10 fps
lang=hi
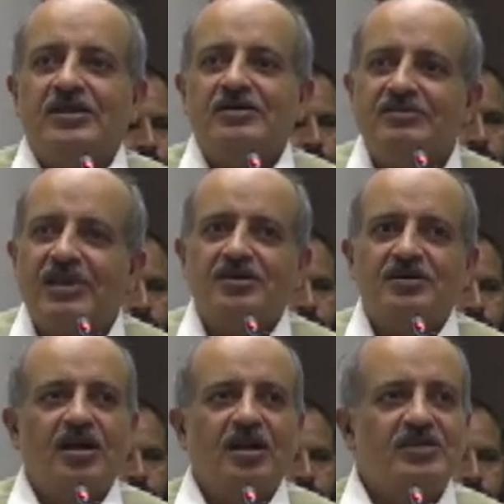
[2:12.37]

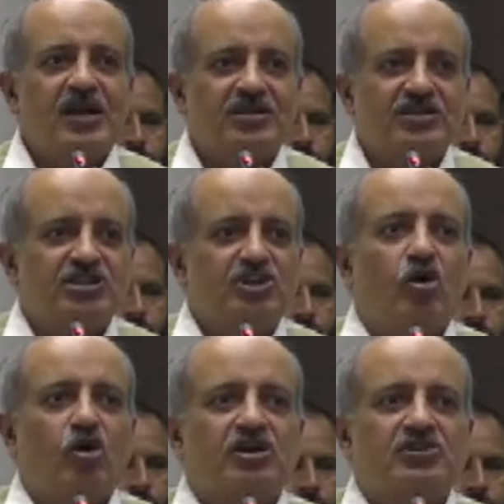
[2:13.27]
नकल या किसी
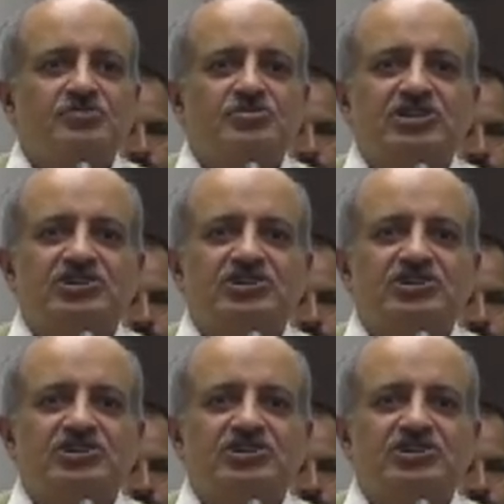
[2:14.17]
और किस्म की